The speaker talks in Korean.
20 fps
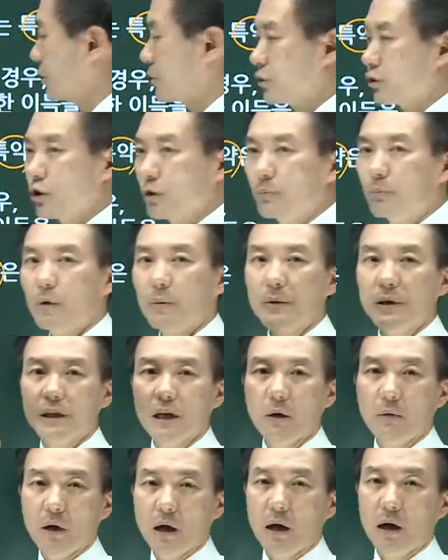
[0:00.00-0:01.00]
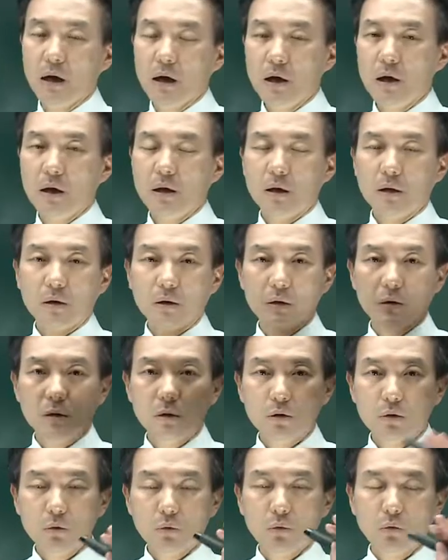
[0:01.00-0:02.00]
적법이다와
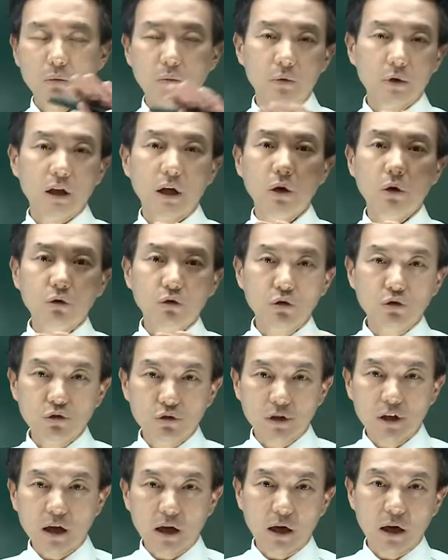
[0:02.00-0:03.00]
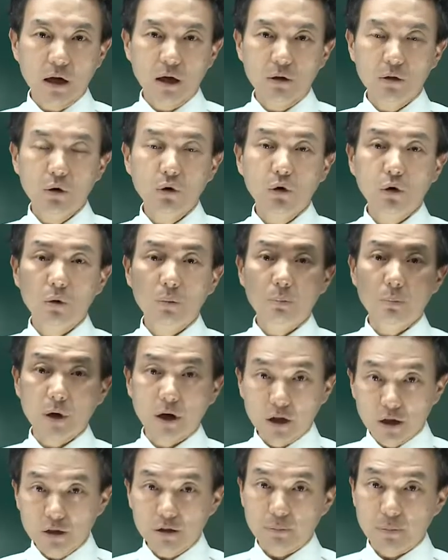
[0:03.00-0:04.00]
사용료 준다 서로
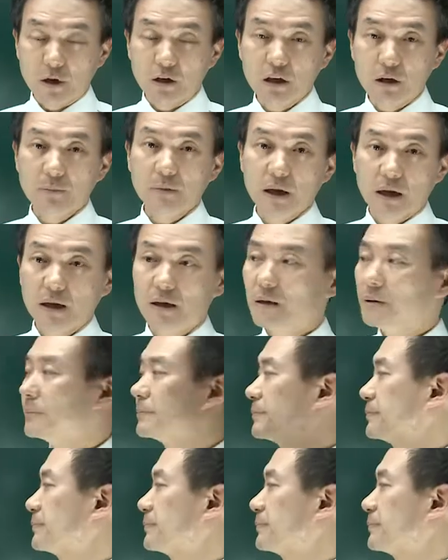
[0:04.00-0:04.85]
별개, 별개입니다.